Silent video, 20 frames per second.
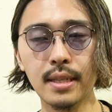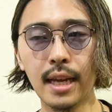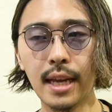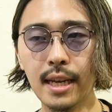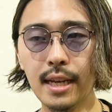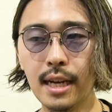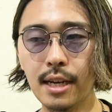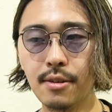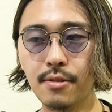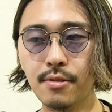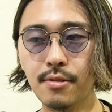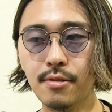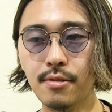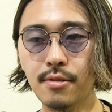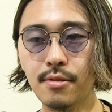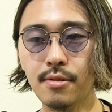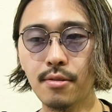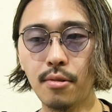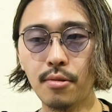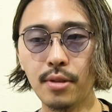大
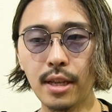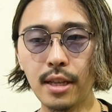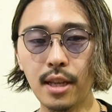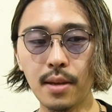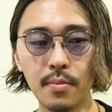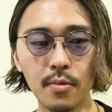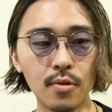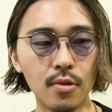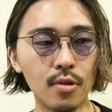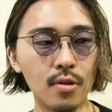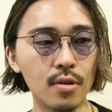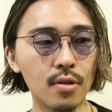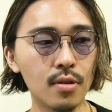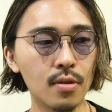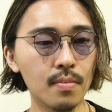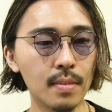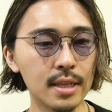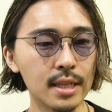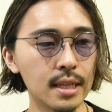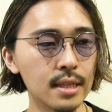学を出てもまあ、